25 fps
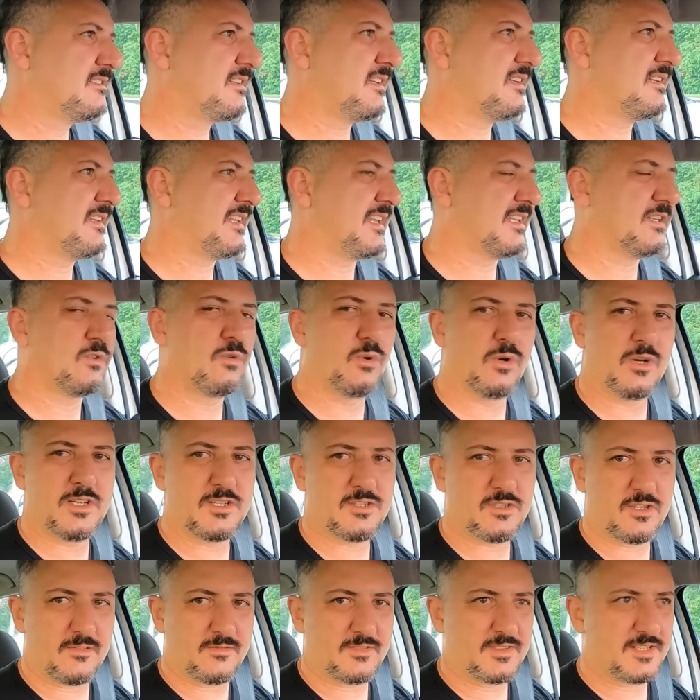
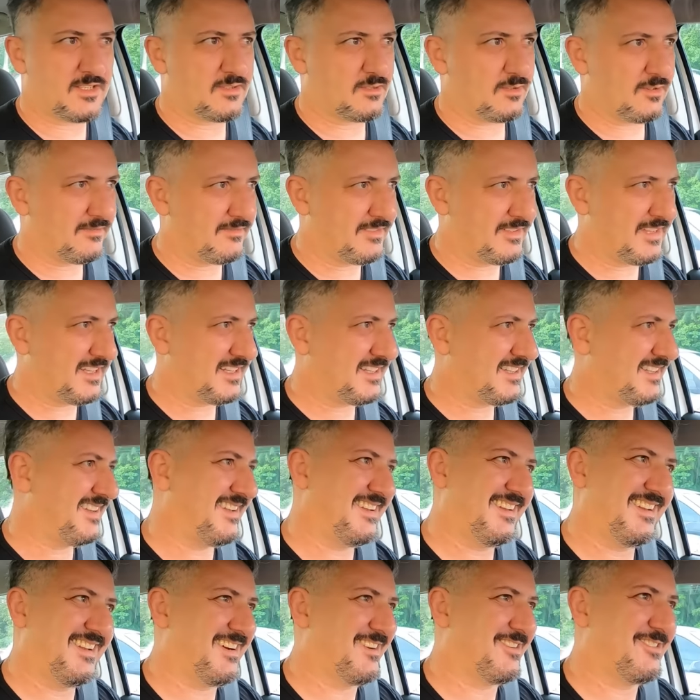32,990?
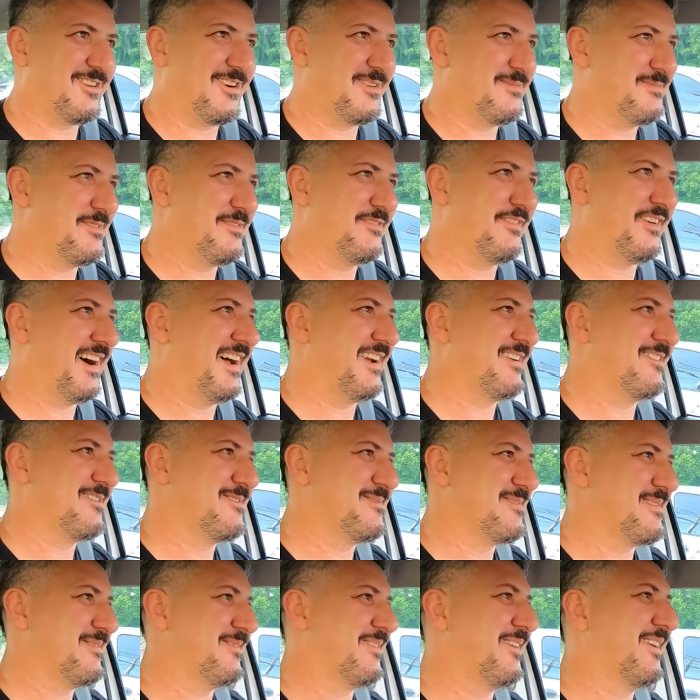Agora me
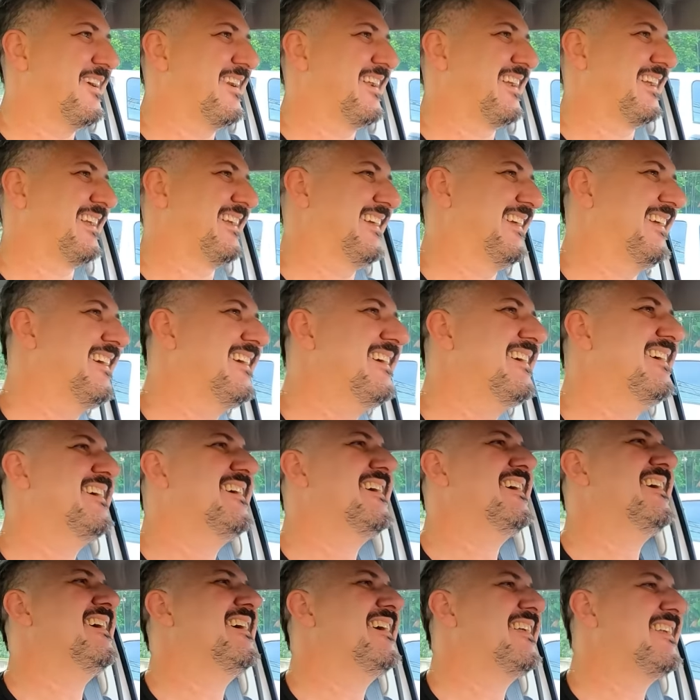falhou a memória aqui.
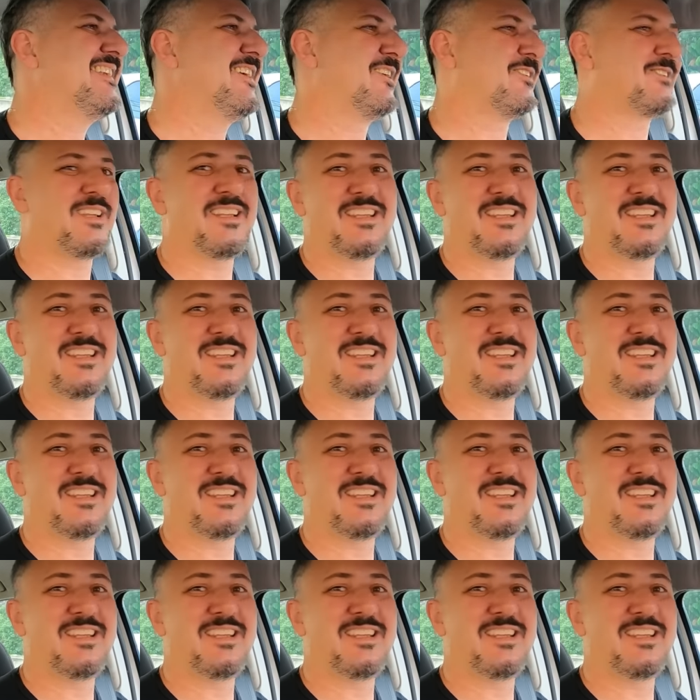Não,